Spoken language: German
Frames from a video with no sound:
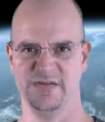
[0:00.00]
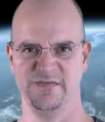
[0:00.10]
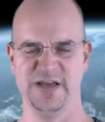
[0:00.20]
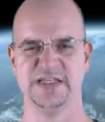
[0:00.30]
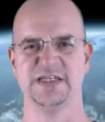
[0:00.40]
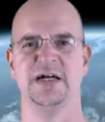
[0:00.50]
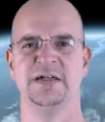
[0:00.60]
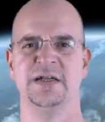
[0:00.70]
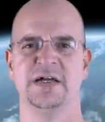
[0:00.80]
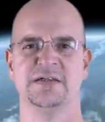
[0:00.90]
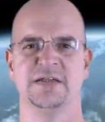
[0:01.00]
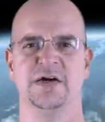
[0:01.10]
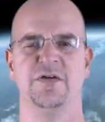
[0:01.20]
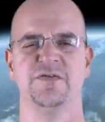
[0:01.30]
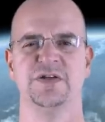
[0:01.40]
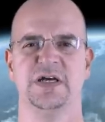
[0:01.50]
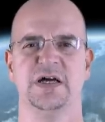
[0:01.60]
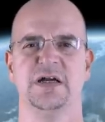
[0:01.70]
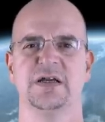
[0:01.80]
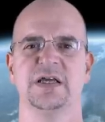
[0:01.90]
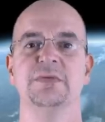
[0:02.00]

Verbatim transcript: vertikalen Achse aufgetragen